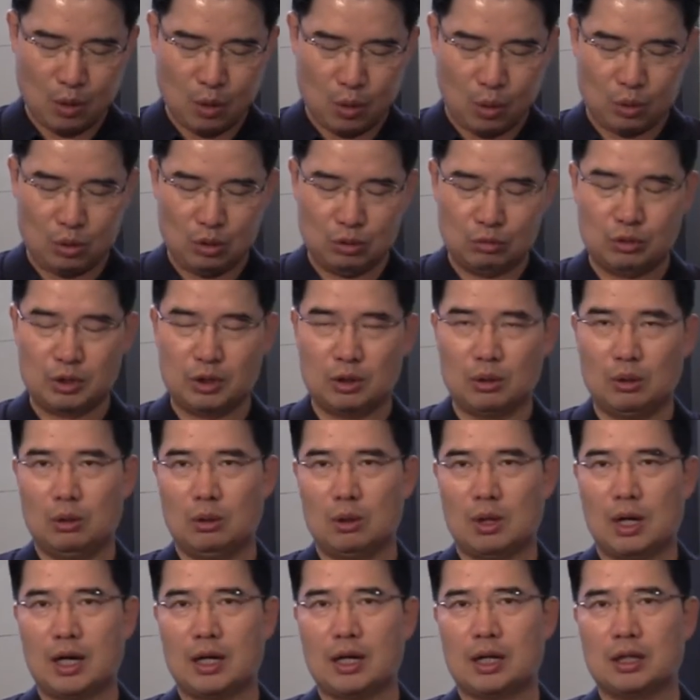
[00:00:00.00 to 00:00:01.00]
오늘
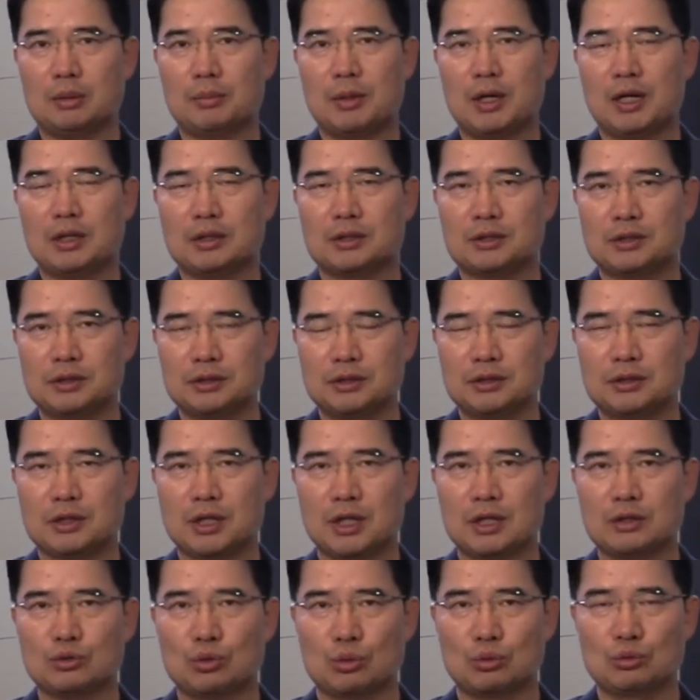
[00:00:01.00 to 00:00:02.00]
우리도 하나님의
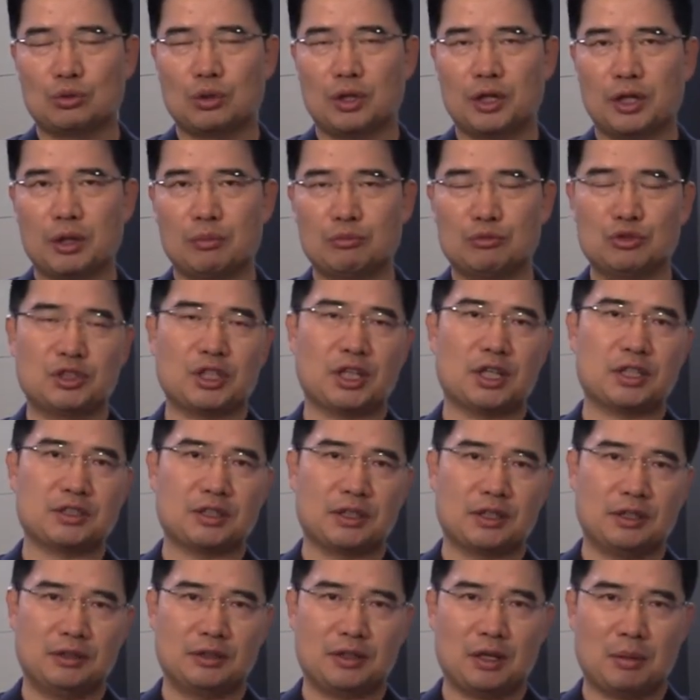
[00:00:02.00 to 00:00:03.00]
신실한 종들에게 문제가
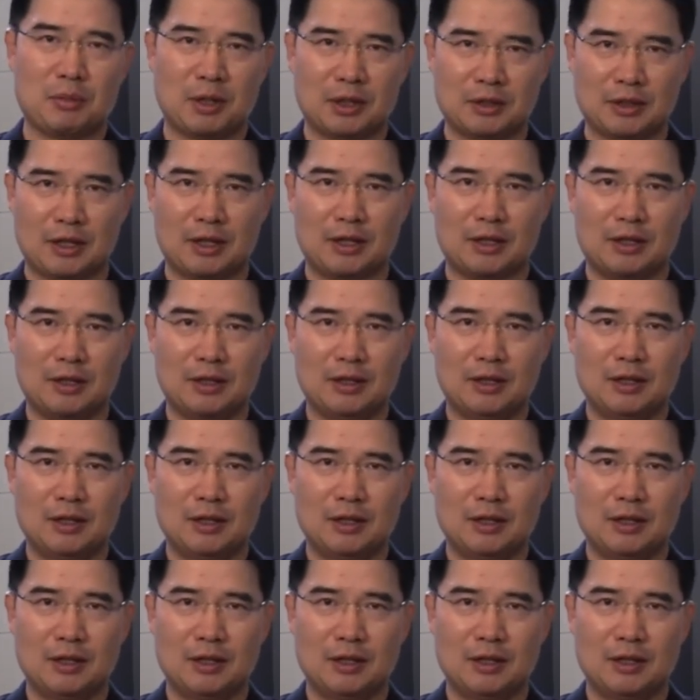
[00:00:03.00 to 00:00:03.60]
생길 때마다